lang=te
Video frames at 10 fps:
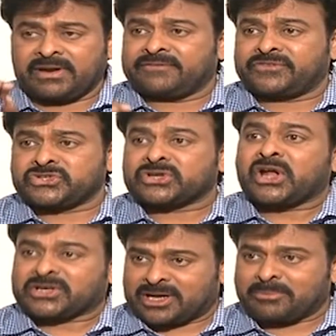వెల్ ఎఫిషియెంట్
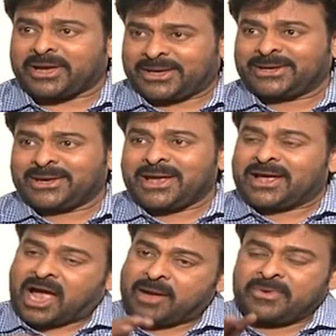డాక్టర్ అమ్మాయి
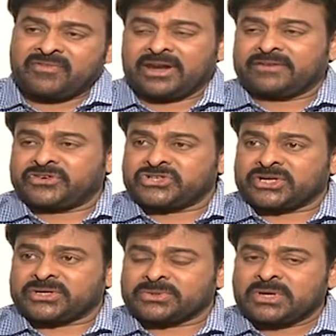ఆ అమ్మాయి వెల్
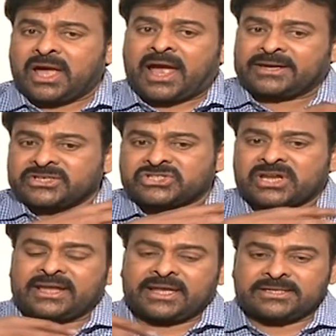ఎఫిషియెంట్ అండ్
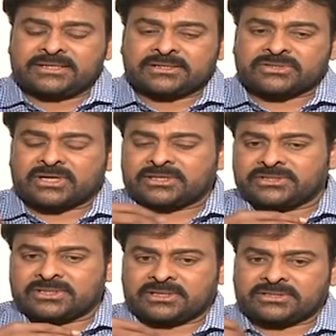స్టైలైజ్
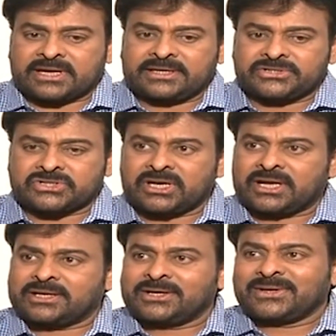స్టైలిస్ట్ గా
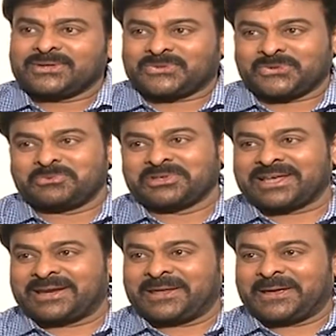సుస్మిత